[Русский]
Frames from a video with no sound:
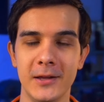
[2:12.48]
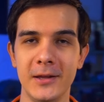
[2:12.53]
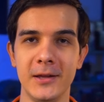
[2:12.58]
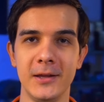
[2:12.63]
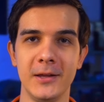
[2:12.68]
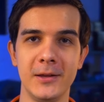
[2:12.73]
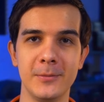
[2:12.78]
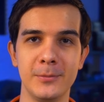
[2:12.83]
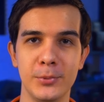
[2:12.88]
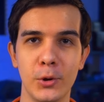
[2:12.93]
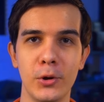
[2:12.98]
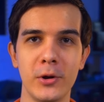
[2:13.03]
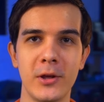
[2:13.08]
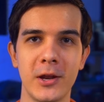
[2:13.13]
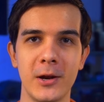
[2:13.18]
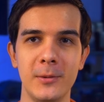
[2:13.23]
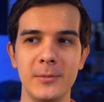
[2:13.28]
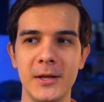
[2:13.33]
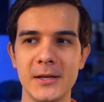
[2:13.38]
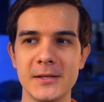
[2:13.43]
И
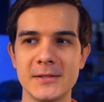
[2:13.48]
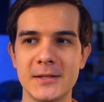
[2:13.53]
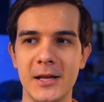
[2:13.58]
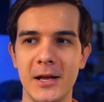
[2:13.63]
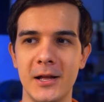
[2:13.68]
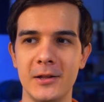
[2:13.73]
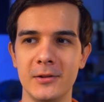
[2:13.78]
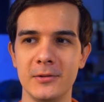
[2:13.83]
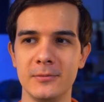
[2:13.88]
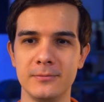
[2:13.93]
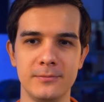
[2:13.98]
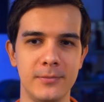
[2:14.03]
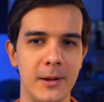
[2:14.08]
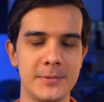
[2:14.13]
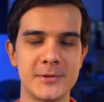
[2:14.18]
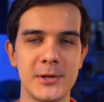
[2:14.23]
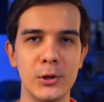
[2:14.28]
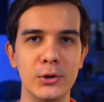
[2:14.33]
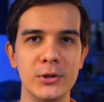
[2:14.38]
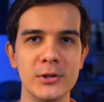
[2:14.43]
блогером я стал
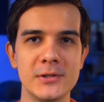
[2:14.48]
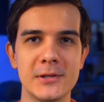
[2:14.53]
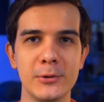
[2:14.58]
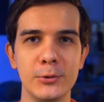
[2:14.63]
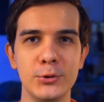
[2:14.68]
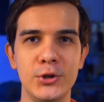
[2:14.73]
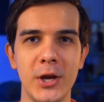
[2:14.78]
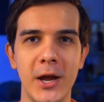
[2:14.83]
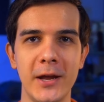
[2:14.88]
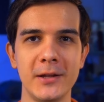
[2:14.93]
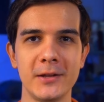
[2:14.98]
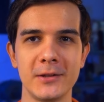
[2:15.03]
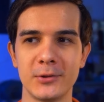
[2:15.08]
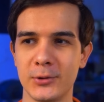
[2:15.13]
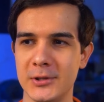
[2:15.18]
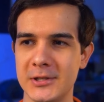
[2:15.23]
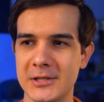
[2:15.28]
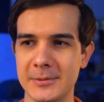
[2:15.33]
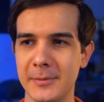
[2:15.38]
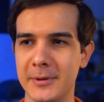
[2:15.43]
абсолютно случайно,
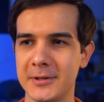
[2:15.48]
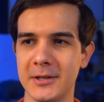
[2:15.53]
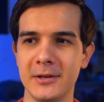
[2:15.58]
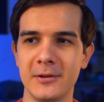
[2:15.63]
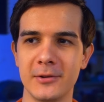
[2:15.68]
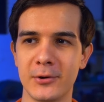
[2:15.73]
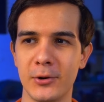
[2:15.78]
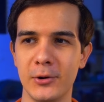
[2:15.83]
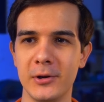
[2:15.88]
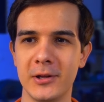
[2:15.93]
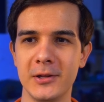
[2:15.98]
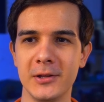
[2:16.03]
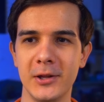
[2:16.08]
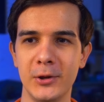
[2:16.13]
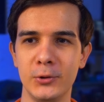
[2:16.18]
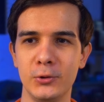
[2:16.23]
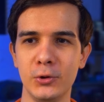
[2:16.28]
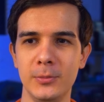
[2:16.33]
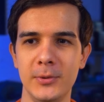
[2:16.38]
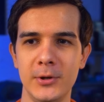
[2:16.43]
то есть смотрел ролики на
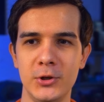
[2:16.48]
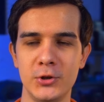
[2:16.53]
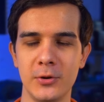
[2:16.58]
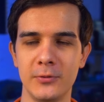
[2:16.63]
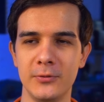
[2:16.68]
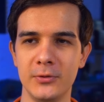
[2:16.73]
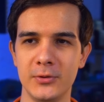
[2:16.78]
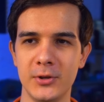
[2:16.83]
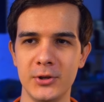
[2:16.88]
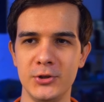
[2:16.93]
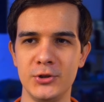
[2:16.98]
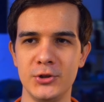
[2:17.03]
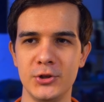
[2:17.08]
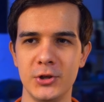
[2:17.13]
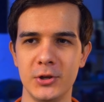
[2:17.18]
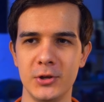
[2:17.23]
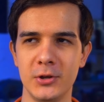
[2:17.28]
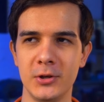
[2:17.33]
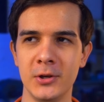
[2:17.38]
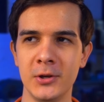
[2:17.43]
Ютубе еще в
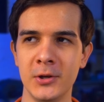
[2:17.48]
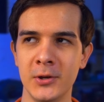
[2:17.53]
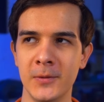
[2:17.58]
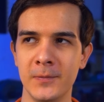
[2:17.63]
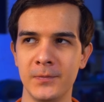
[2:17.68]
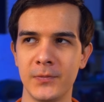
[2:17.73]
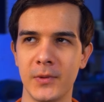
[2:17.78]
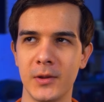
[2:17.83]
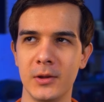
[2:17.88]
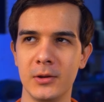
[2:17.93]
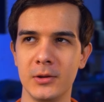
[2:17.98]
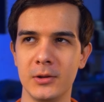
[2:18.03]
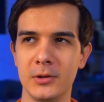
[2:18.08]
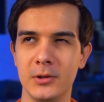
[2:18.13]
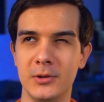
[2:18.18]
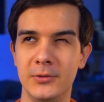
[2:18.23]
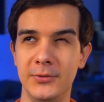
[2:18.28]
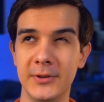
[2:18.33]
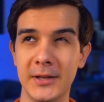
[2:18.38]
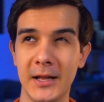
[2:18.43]

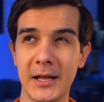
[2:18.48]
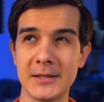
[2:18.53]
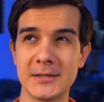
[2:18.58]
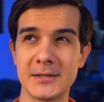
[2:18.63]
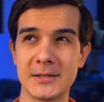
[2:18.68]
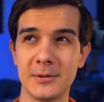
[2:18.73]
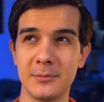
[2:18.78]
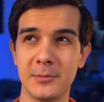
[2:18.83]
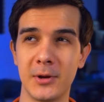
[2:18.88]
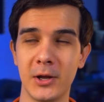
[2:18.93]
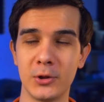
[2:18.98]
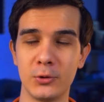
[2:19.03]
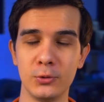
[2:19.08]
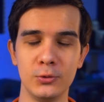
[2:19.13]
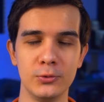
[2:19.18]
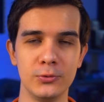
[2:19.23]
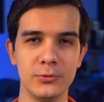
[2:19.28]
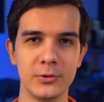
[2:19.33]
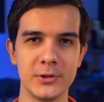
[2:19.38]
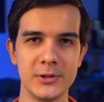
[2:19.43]
2012
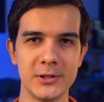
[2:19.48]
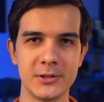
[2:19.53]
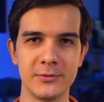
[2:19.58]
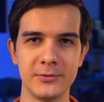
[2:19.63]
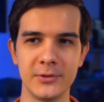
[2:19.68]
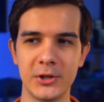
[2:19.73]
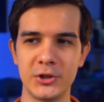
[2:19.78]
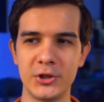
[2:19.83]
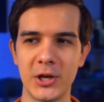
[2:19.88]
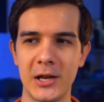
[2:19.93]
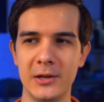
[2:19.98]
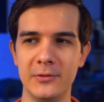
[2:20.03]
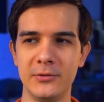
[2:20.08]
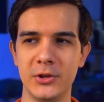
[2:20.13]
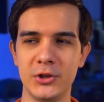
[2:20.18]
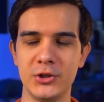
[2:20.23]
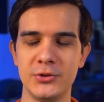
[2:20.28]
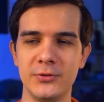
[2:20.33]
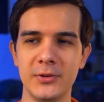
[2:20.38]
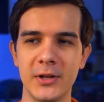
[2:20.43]
году, где-то в начале
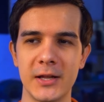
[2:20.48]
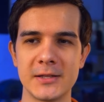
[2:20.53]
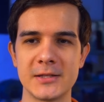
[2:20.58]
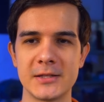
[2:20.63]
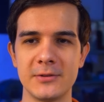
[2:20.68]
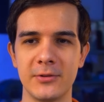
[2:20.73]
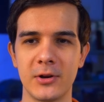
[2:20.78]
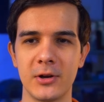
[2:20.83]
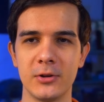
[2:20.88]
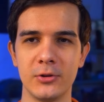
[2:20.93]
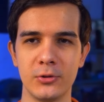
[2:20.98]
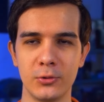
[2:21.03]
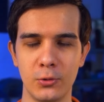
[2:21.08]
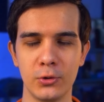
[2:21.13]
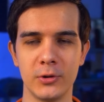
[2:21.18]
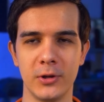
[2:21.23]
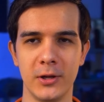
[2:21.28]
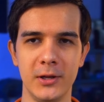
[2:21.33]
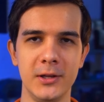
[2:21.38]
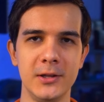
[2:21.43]
2012
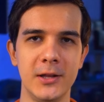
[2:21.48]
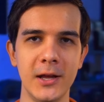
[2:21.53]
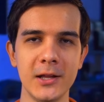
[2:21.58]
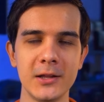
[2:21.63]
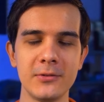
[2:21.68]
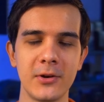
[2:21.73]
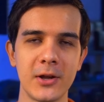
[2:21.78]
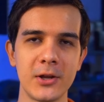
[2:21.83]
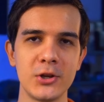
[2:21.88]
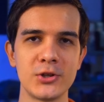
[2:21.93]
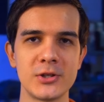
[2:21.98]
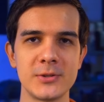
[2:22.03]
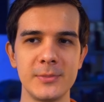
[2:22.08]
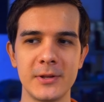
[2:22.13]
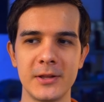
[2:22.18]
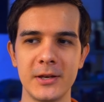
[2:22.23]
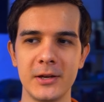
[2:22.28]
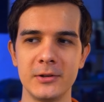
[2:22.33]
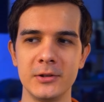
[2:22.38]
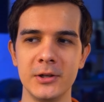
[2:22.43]
года и до этого, конечно,
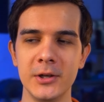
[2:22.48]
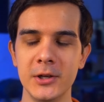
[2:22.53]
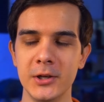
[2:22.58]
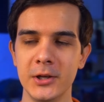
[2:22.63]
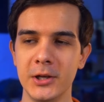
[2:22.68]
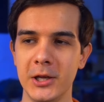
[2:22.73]
смотрел.